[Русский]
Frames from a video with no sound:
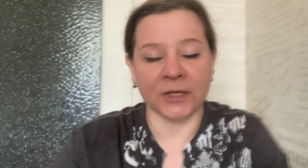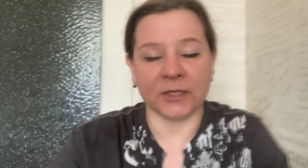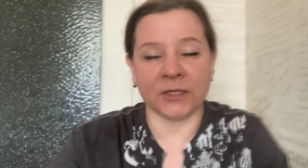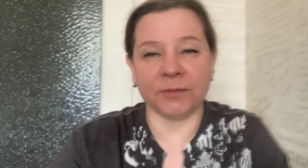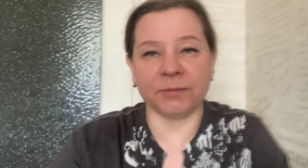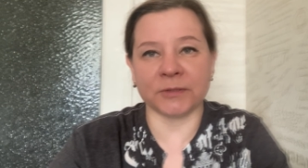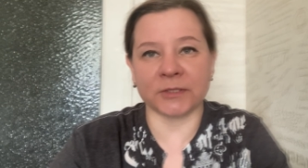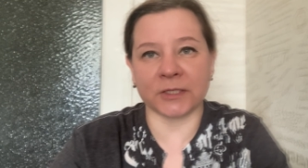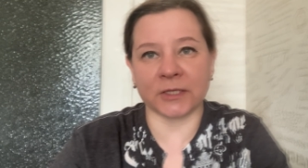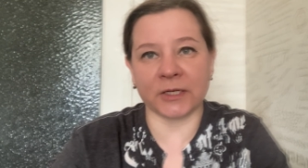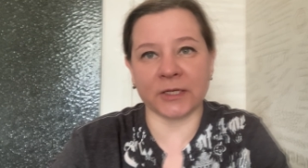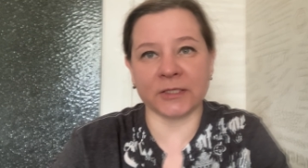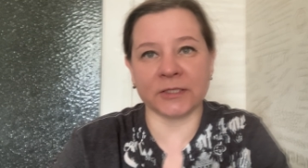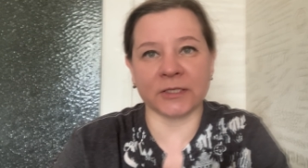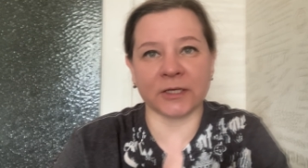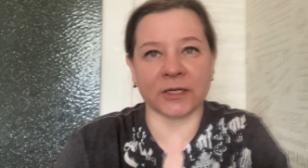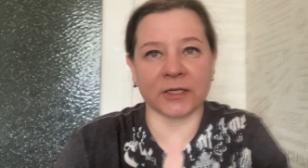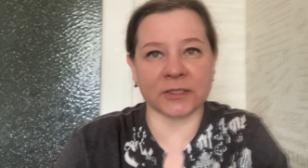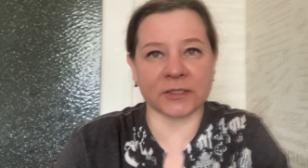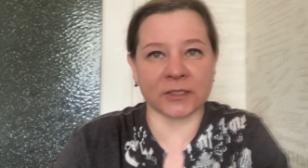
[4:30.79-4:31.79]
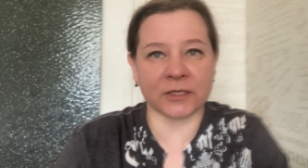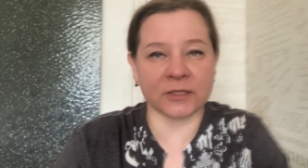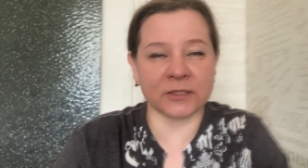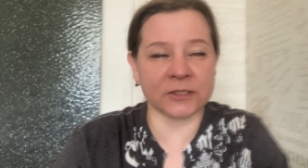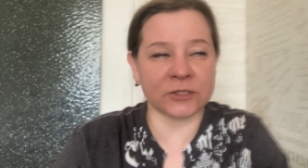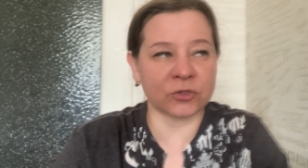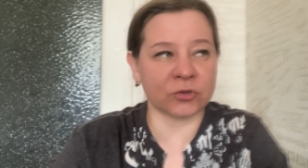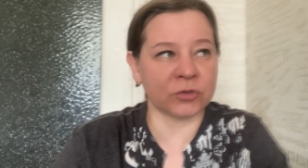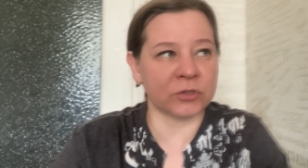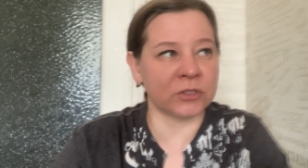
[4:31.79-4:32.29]
И, представляете,
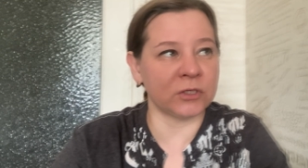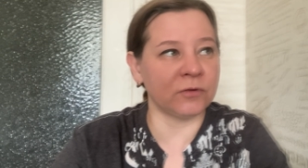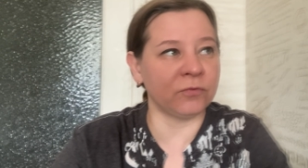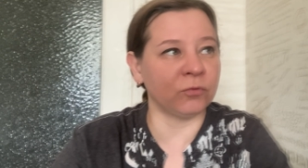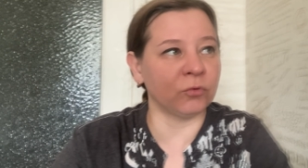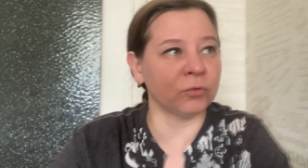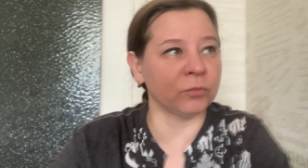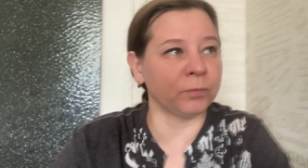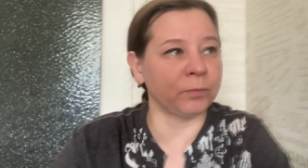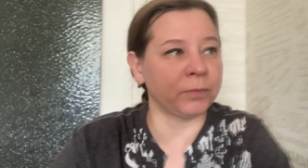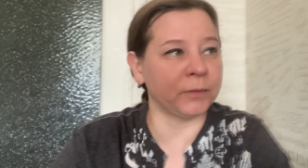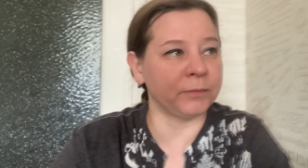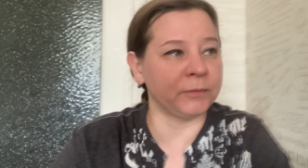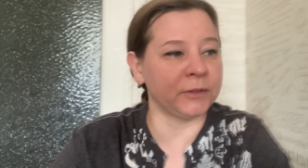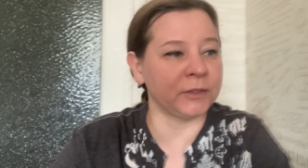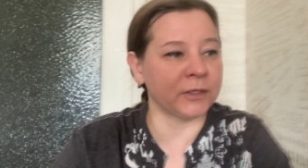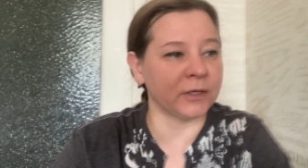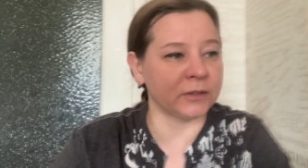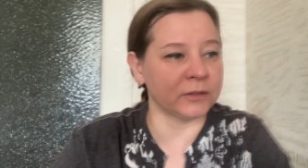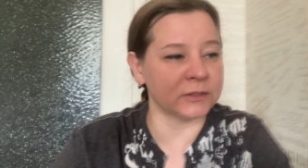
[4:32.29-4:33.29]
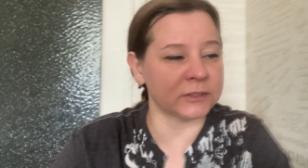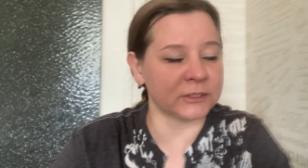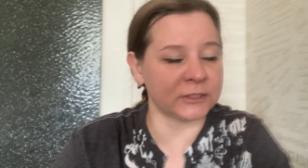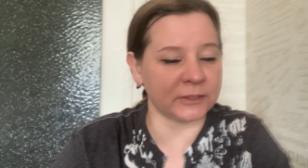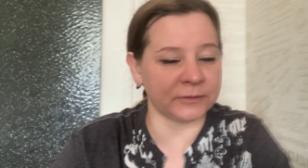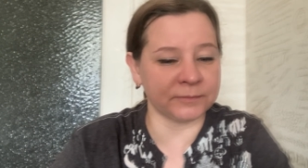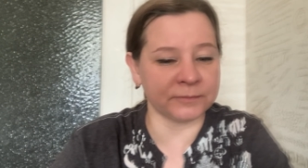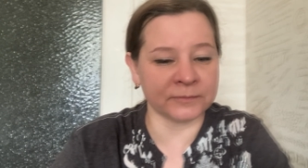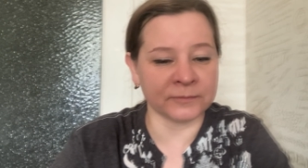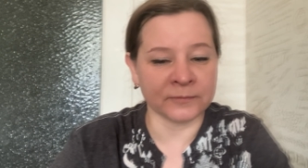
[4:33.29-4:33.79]
оказалось, что телефон
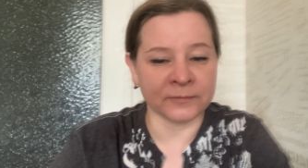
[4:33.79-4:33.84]
поменялся,